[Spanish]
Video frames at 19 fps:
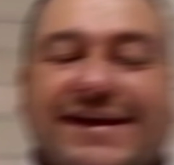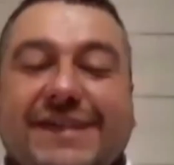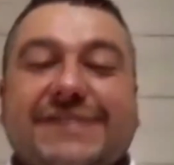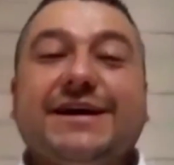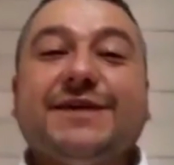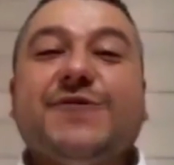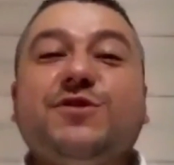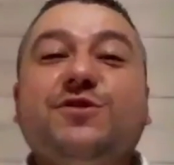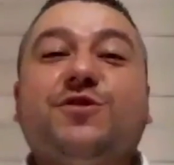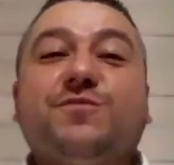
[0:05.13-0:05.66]
Ser
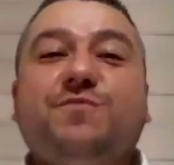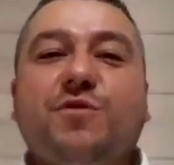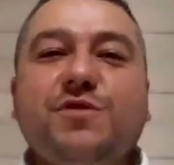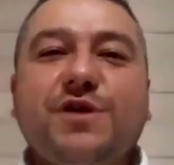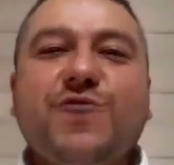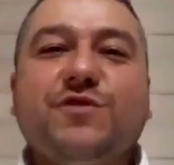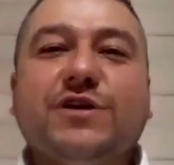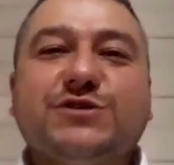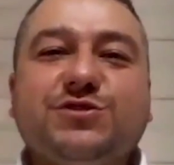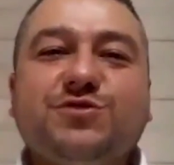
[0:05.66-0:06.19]
servidor
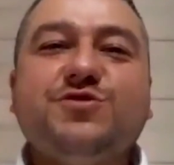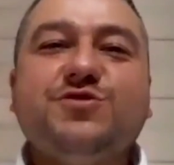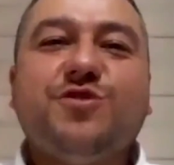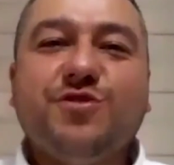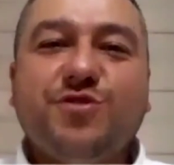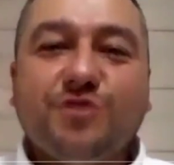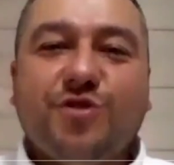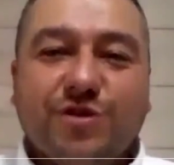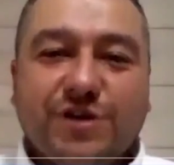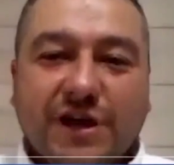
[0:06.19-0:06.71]
público es un
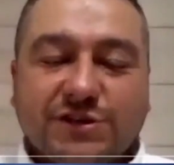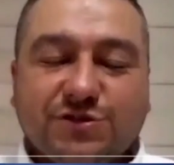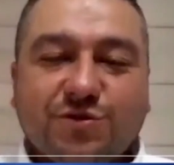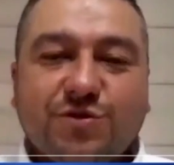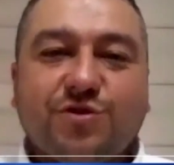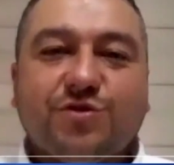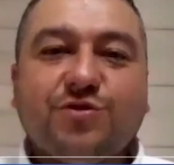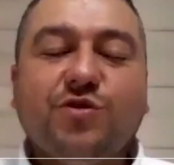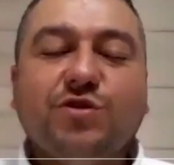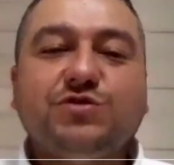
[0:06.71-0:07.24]
honor y es un
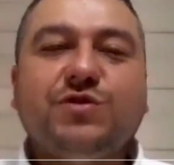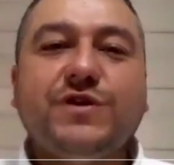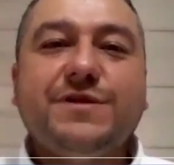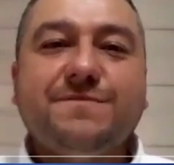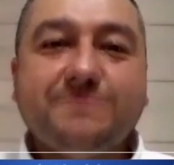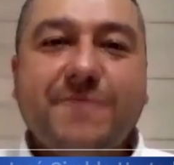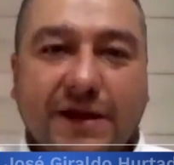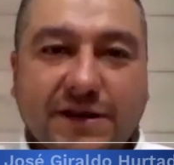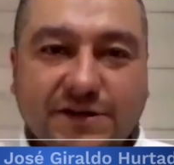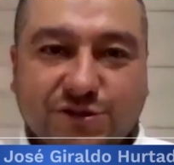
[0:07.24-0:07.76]
orgullo
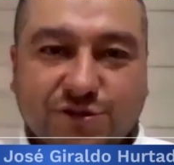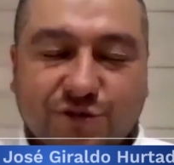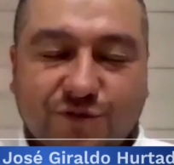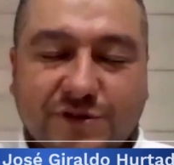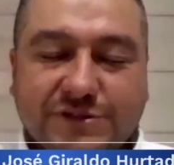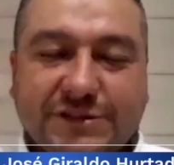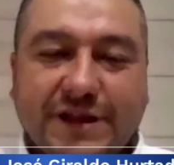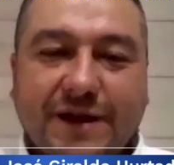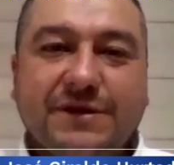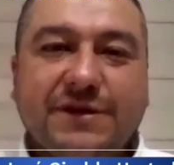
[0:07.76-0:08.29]
inmenso.
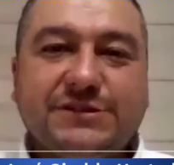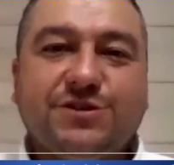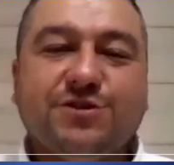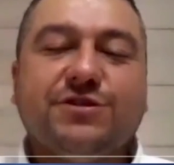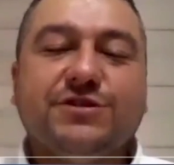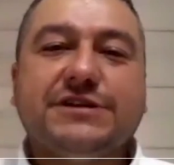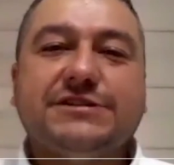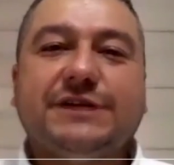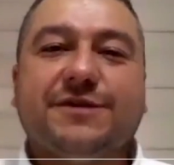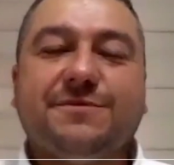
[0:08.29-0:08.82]
Nuestra misión
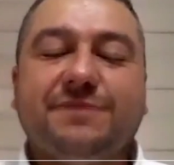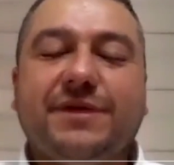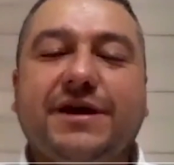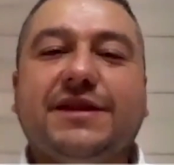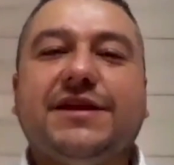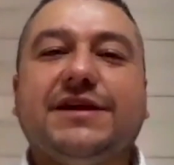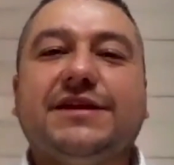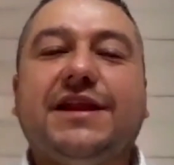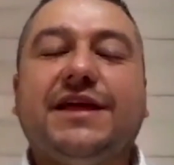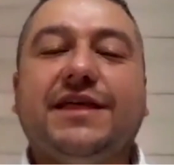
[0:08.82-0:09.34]
de
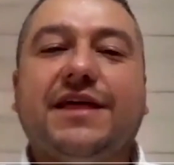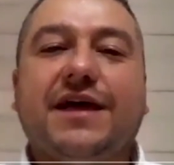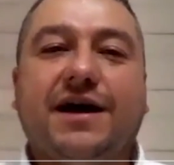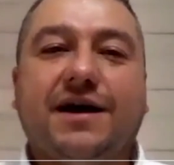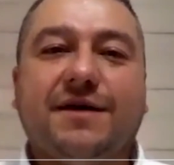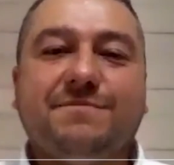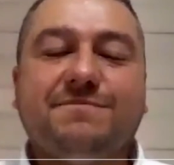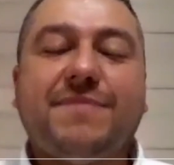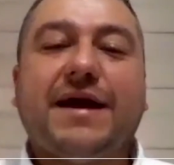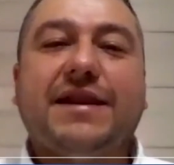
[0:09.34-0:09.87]
servir le
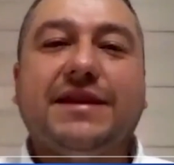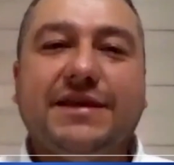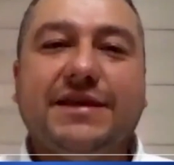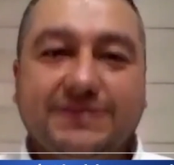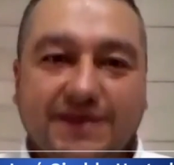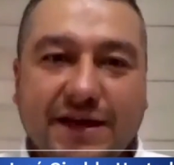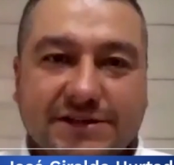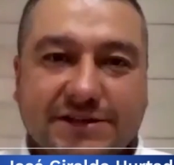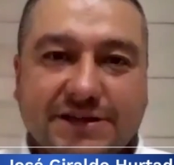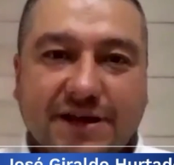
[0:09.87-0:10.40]
da
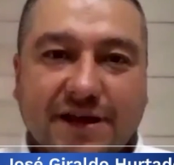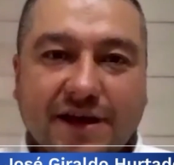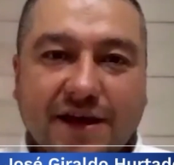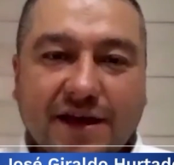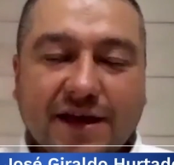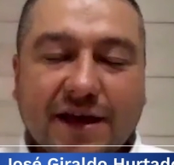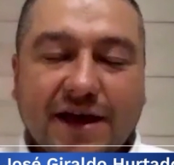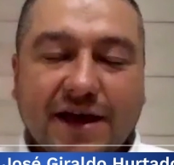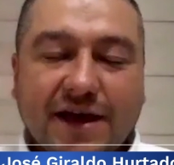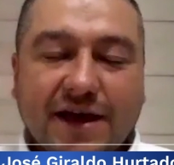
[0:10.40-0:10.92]
validez
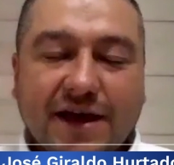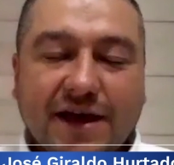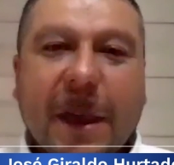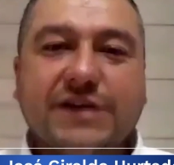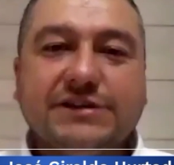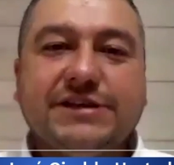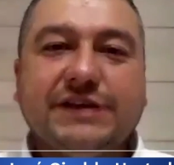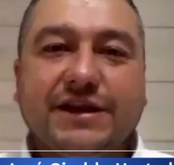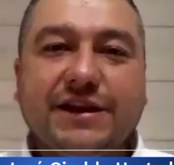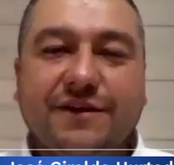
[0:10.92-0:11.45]
a lo
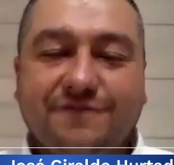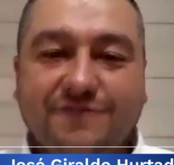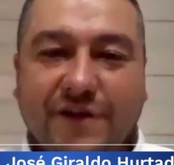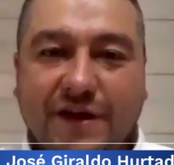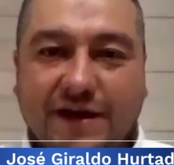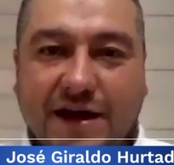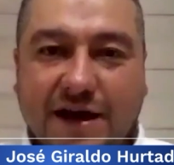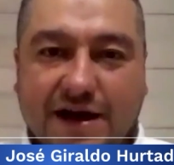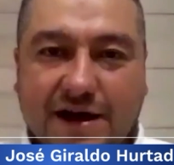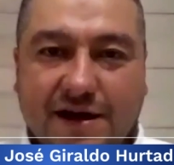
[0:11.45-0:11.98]
que
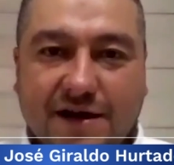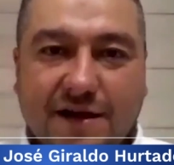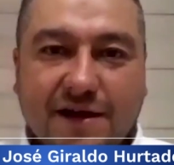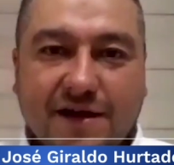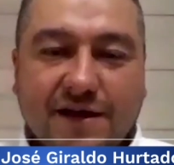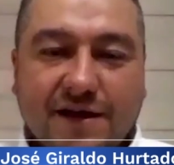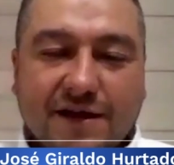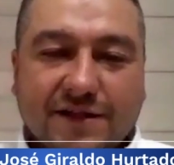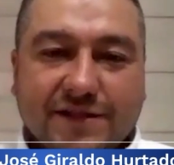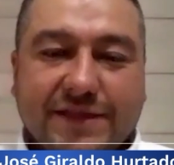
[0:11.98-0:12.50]
significa
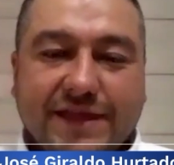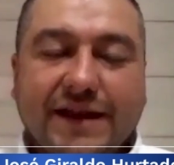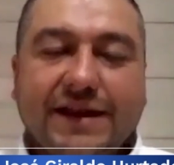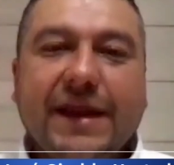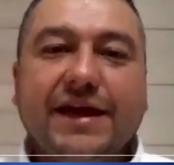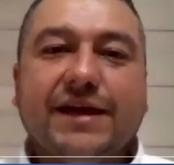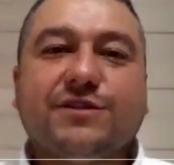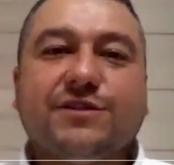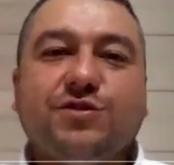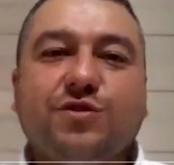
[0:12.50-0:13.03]

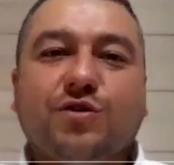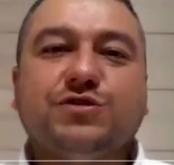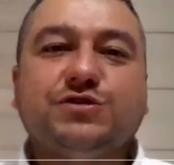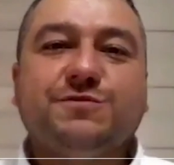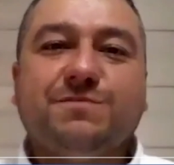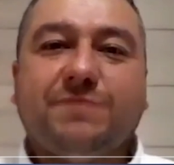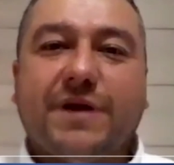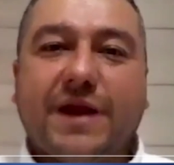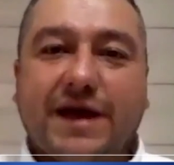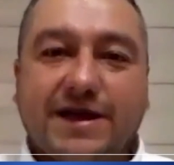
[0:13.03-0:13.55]
tener
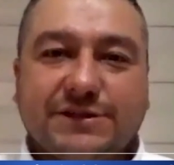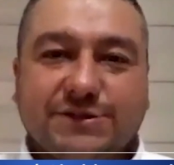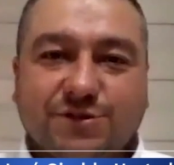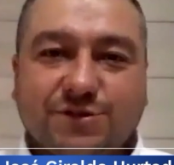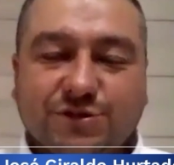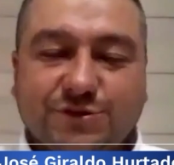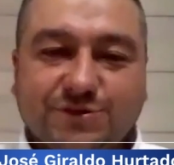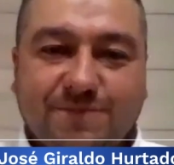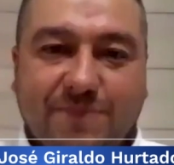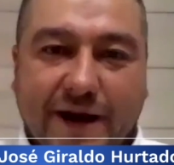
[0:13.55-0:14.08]
dos
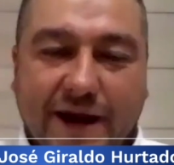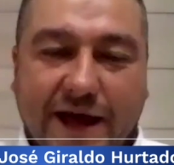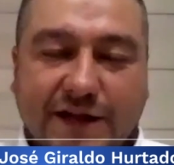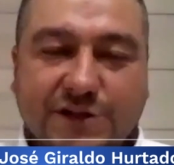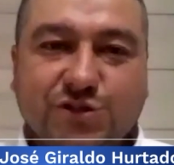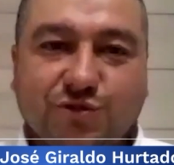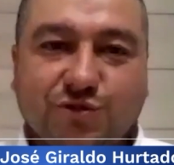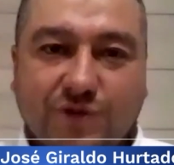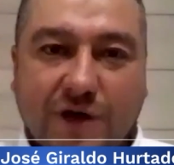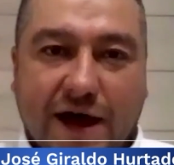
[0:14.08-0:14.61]
brazos para
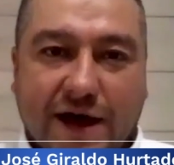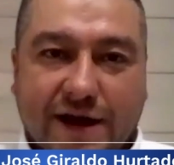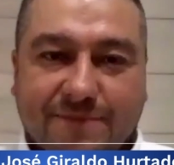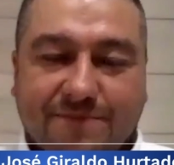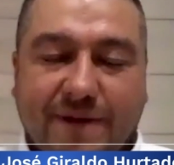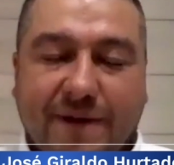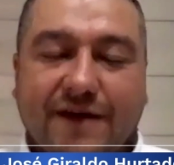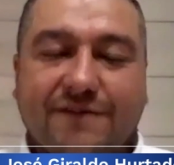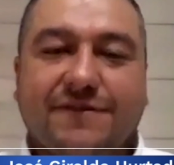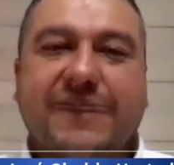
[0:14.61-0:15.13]
ayudar,
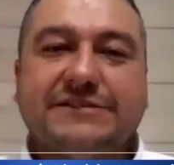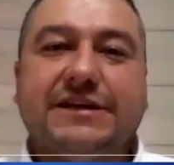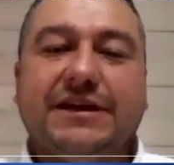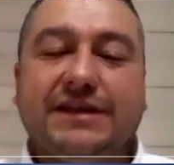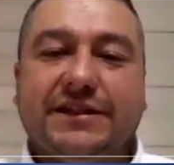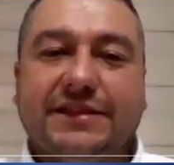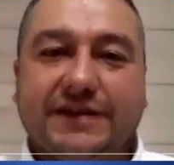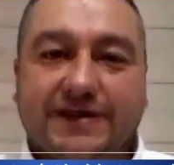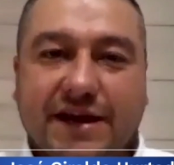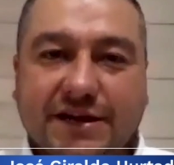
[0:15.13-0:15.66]
para
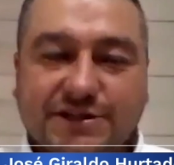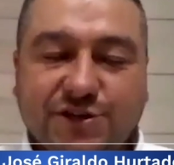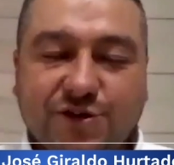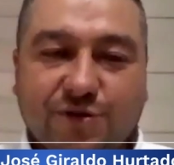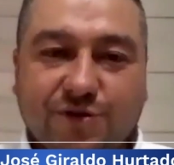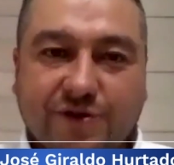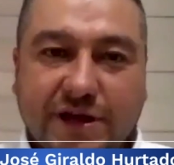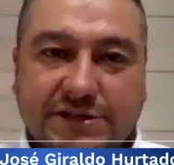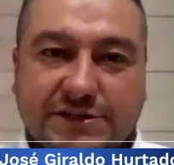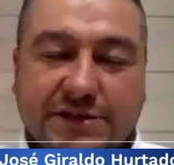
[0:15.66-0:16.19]
facilitar
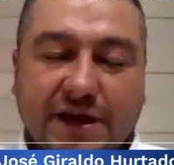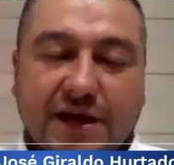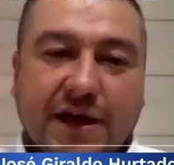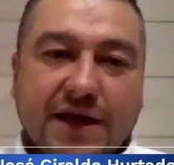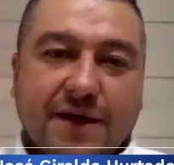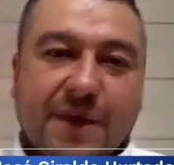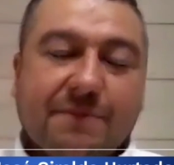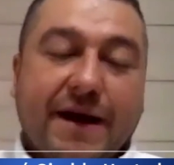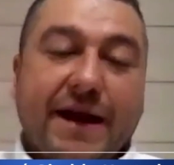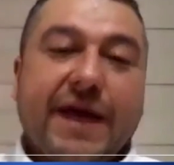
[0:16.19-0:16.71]
acciones,
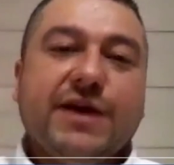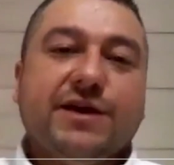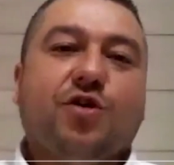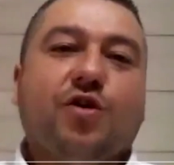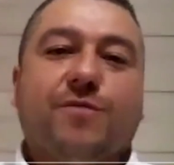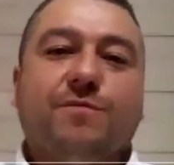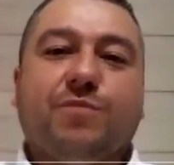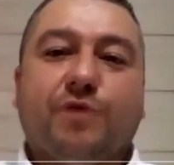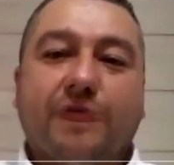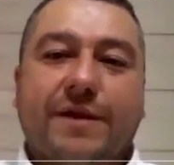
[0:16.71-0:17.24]
para
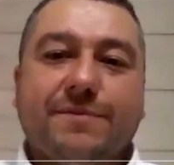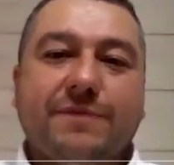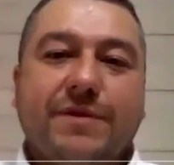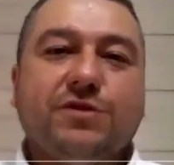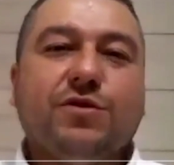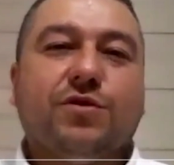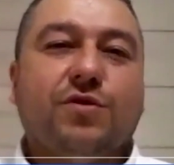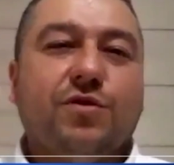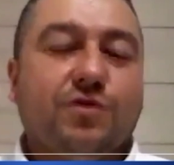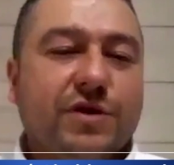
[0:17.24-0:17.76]
incorporar
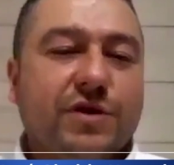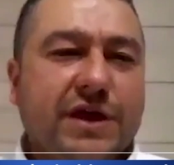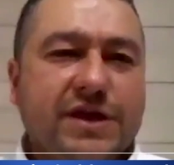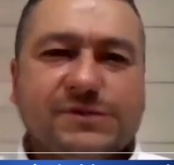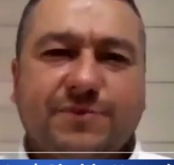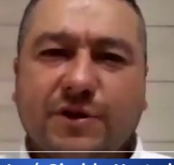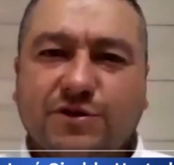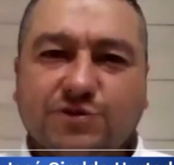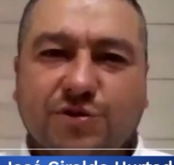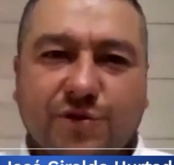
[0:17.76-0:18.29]

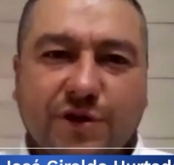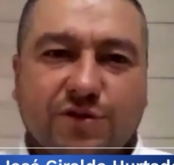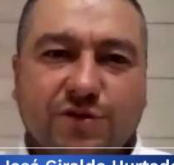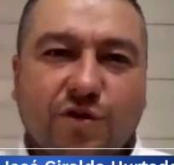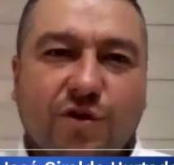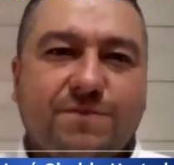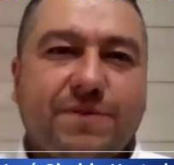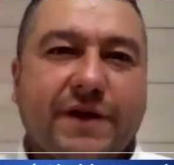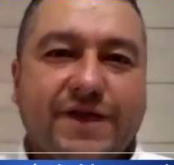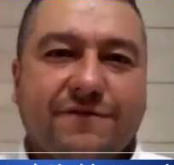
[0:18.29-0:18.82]
metodologías, pero sobre
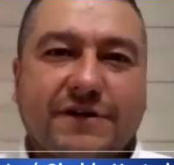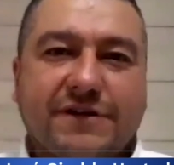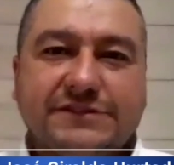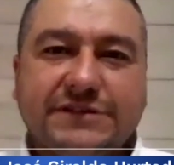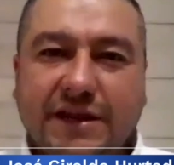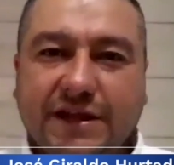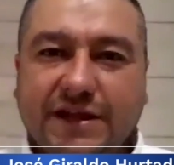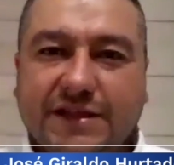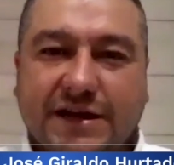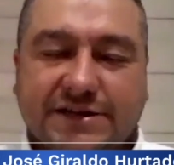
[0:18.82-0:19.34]
todo para
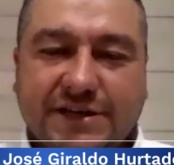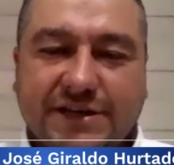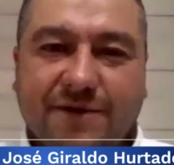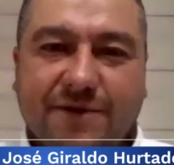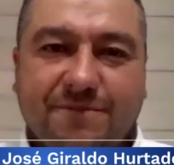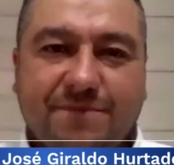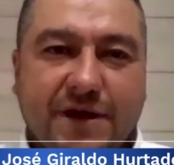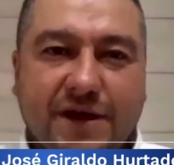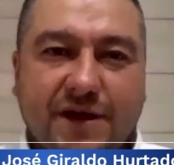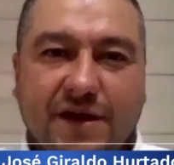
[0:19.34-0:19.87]
facilitar
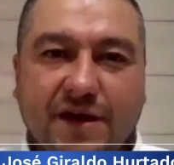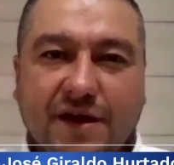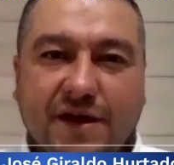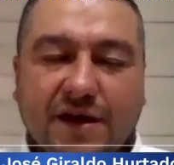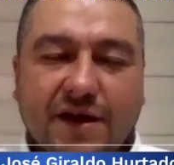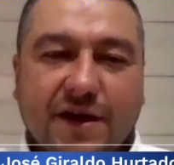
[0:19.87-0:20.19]
siempre